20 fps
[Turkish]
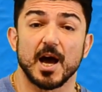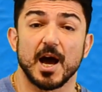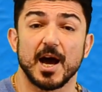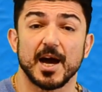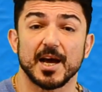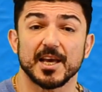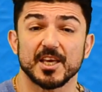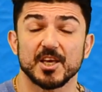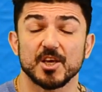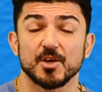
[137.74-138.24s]

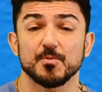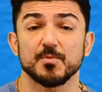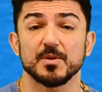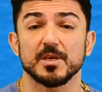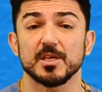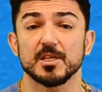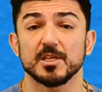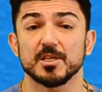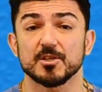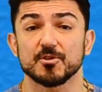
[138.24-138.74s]
I have
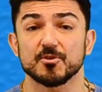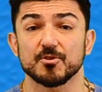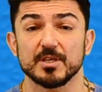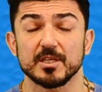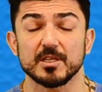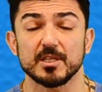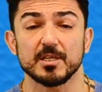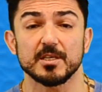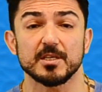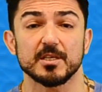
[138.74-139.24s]
been
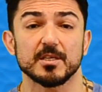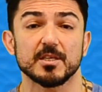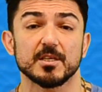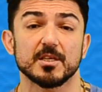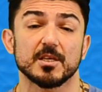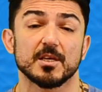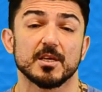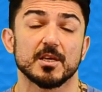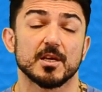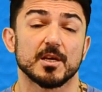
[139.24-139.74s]
reading
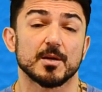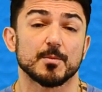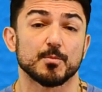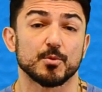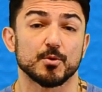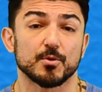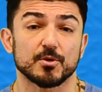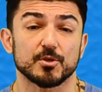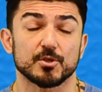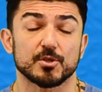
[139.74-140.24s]

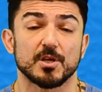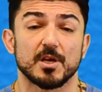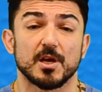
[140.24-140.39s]
books.